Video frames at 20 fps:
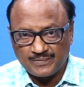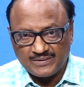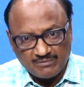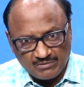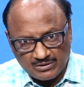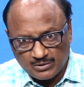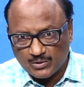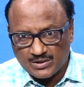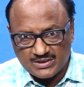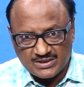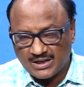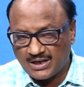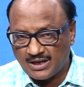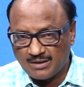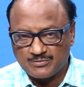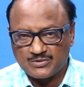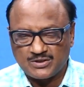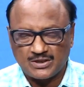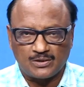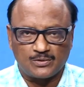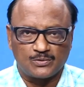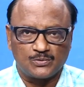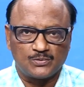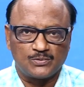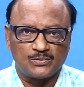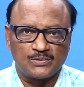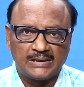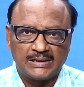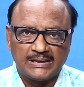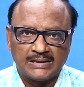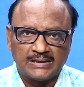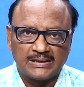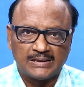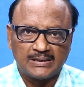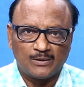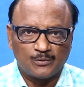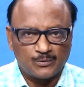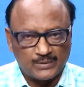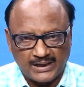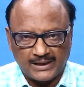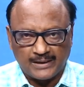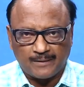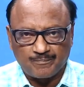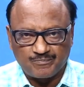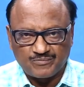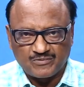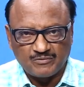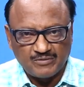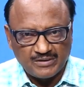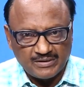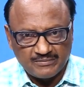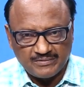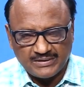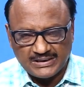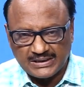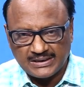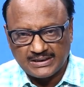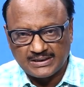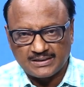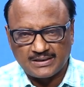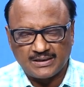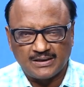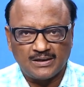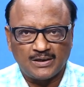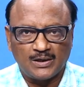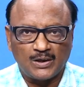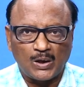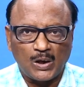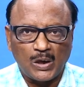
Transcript: ఇవన్నీ కూడా చాలా అంశాలు ఉన్నాయి వీటిని ఎట్లా